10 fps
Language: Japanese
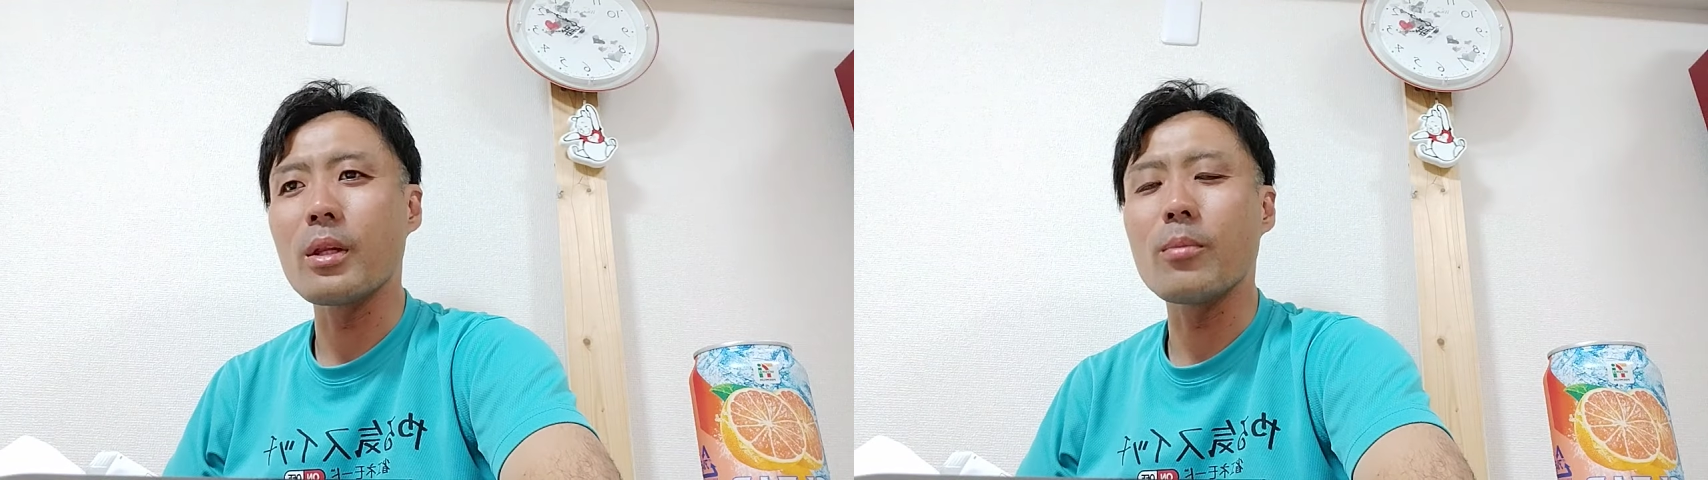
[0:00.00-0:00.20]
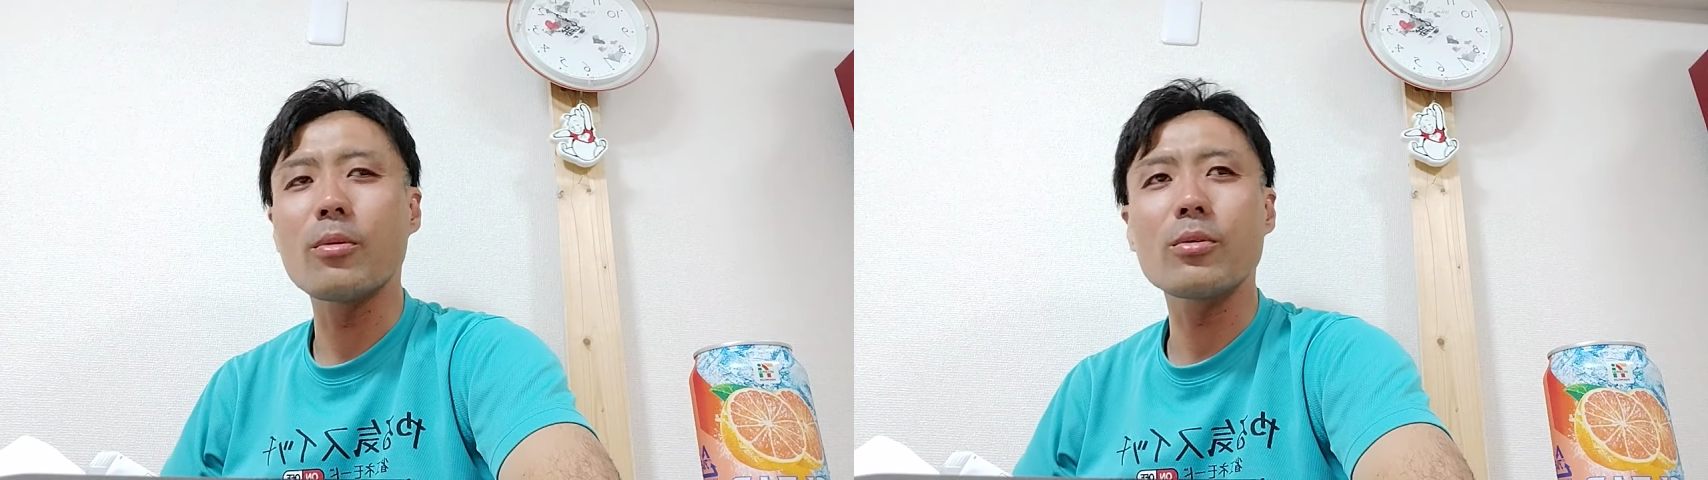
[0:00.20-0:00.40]

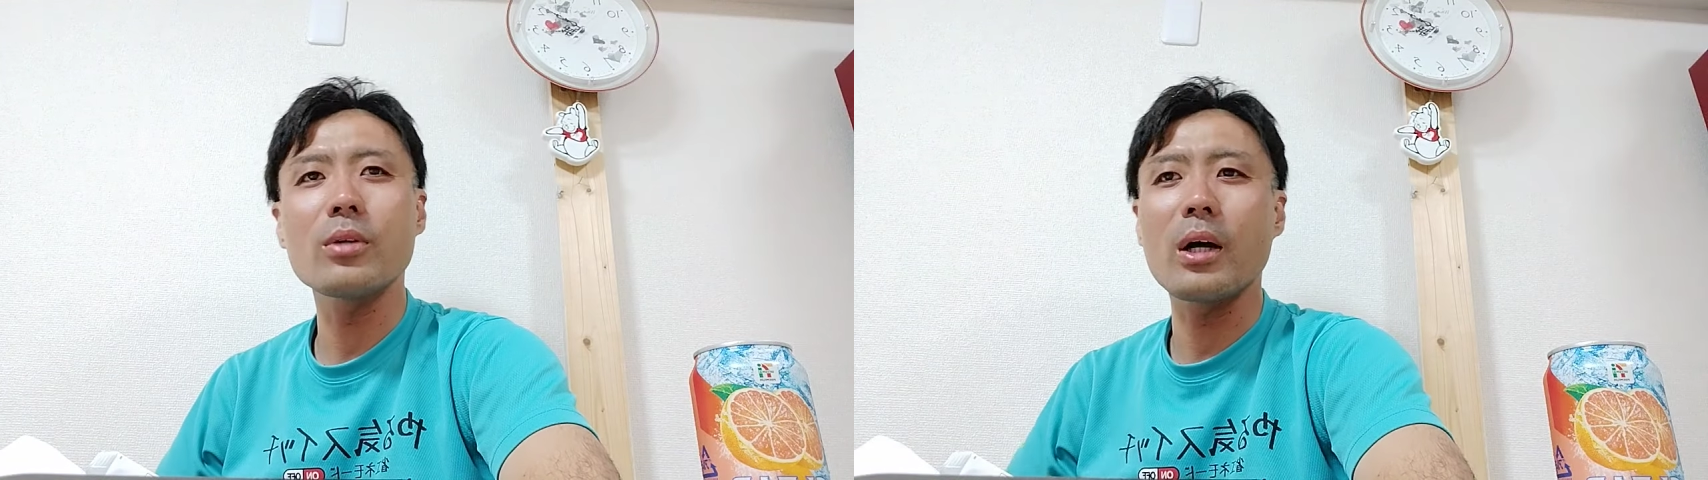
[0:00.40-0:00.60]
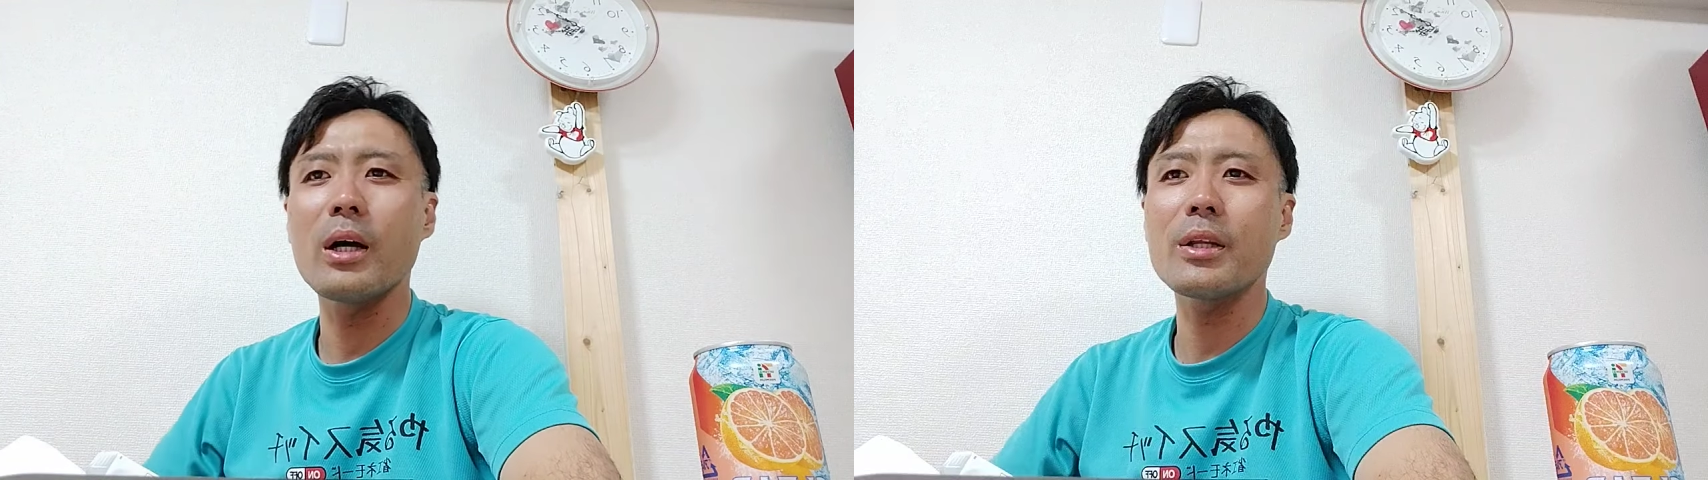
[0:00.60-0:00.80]
で僕
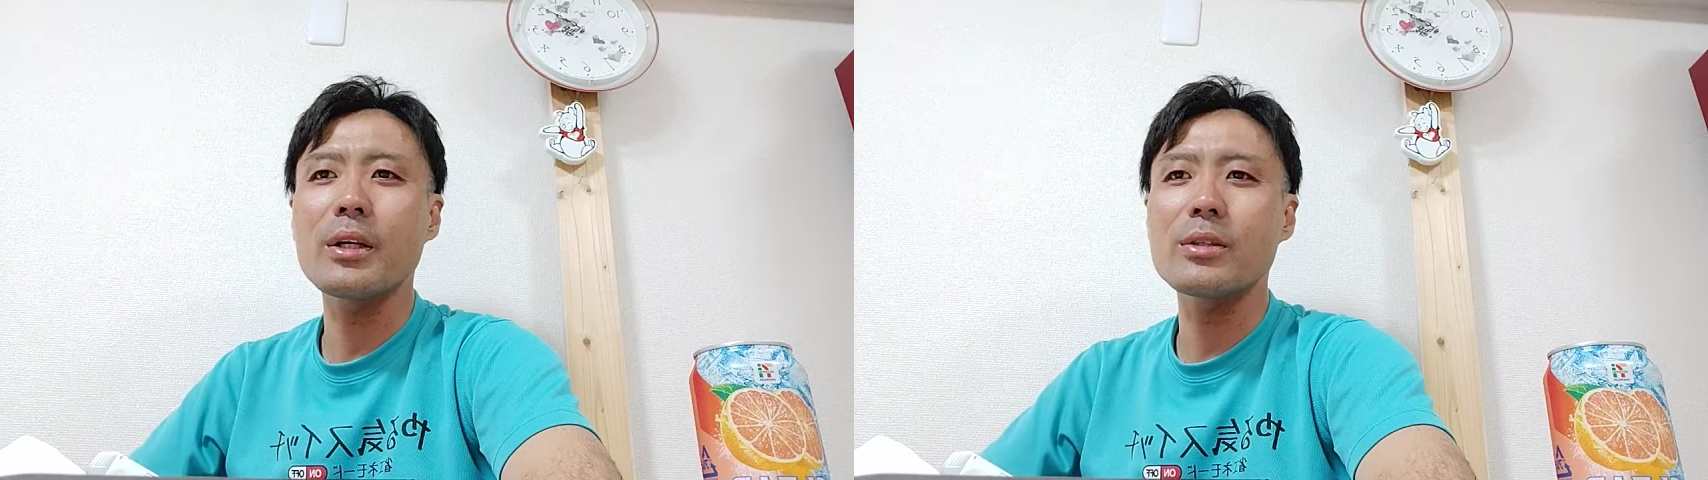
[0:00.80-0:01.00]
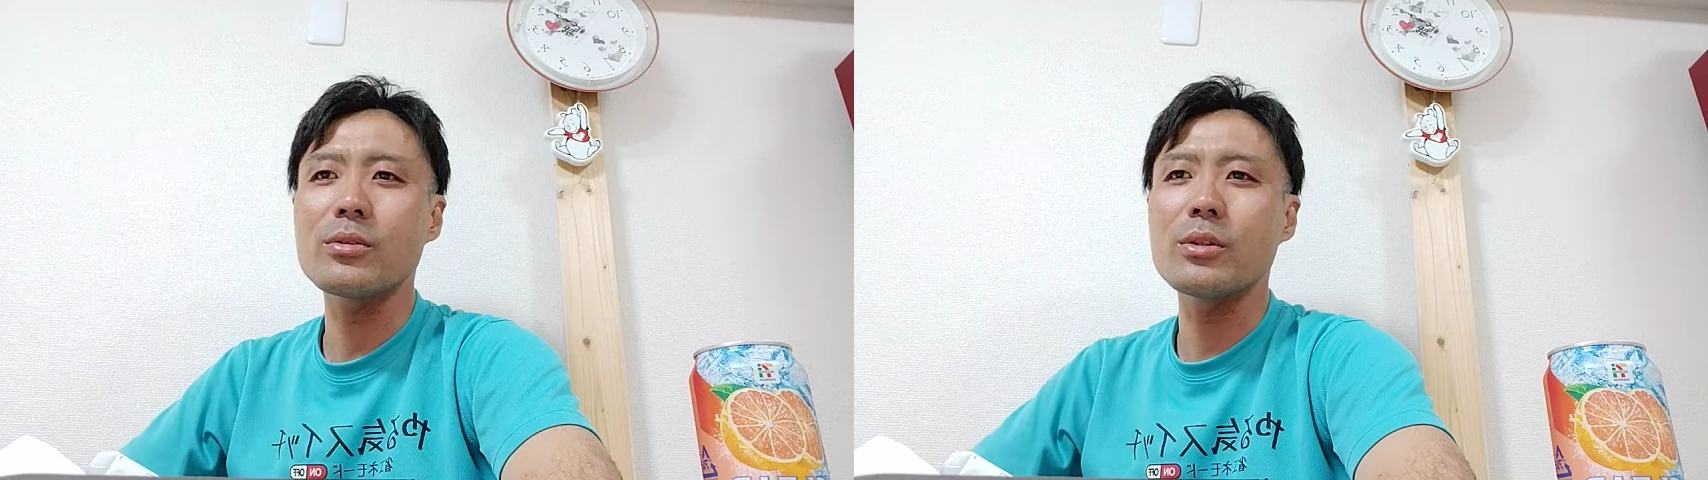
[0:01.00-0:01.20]
ら配
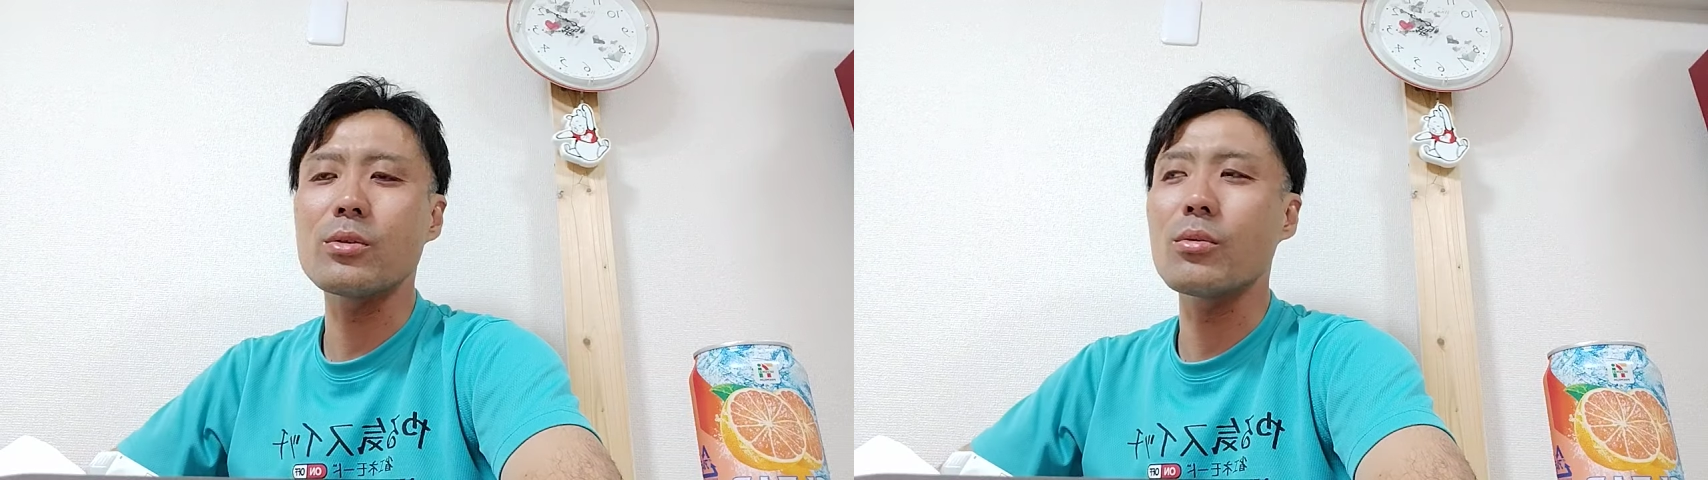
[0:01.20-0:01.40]
達員